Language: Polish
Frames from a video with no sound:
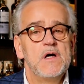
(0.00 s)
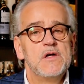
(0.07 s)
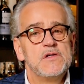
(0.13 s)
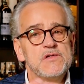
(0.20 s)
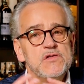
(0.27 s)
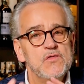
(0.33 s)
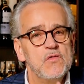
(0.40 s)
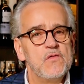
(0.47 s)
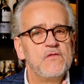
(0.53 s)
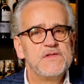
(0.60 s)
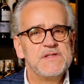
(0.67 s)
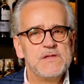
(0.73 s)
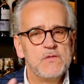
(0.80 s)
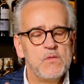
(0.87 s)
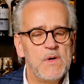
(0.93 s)
znów
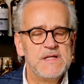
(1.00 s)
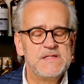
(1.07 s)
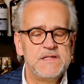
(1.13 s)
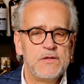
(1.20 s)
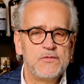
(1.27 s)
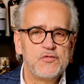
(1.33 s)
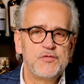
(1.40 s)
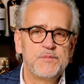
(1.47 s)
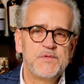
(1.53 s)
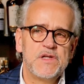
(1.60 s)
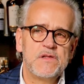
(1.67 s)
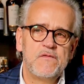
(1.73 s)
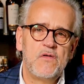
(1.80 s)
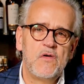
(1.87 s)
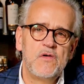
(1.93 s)
sytuacja tuż
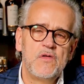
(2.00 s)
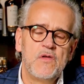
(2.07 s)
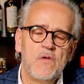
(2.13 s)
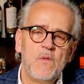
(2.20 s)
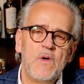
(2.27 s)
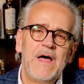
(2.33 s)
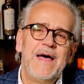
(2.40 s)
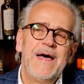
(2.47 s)
przed wojną,